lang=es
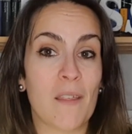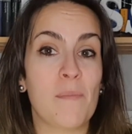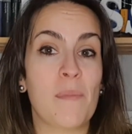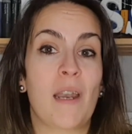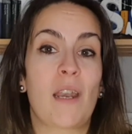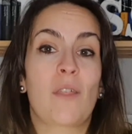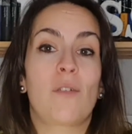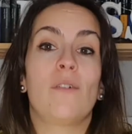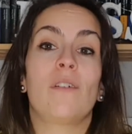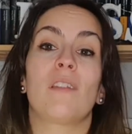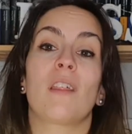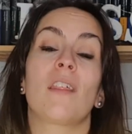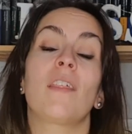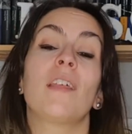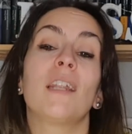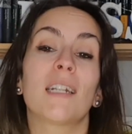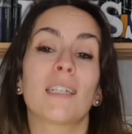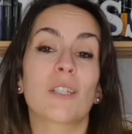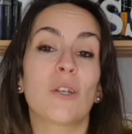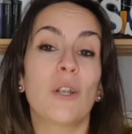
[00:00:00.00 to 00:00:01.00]
de marzo, es
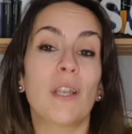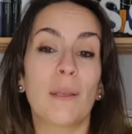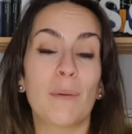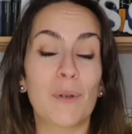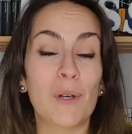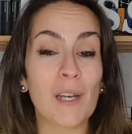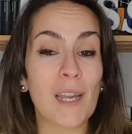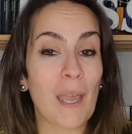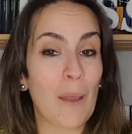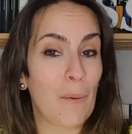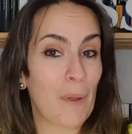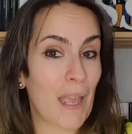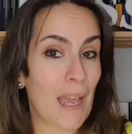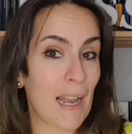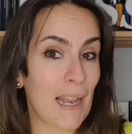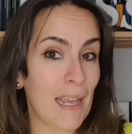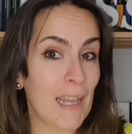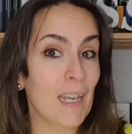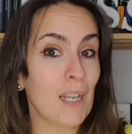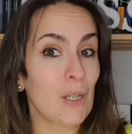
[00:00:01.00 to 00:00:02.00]
decir, esos libros que voy a
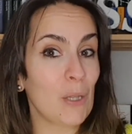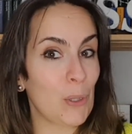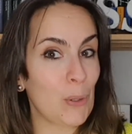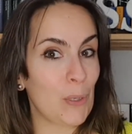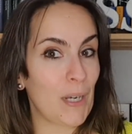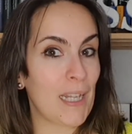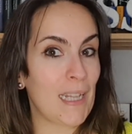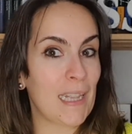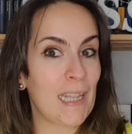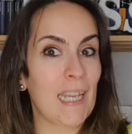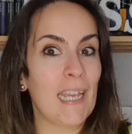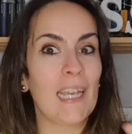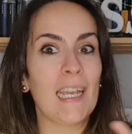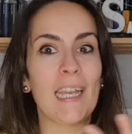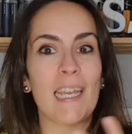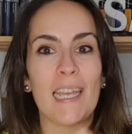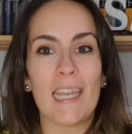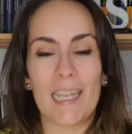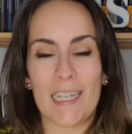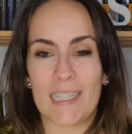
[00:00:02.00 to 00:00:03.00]
leer durante
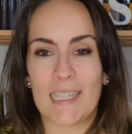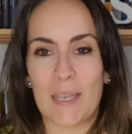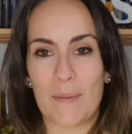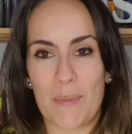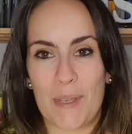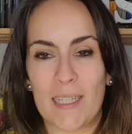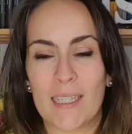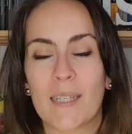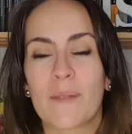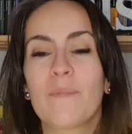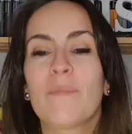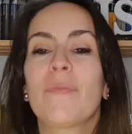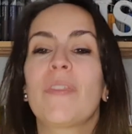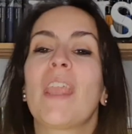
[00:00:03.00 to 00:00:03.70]
este mes.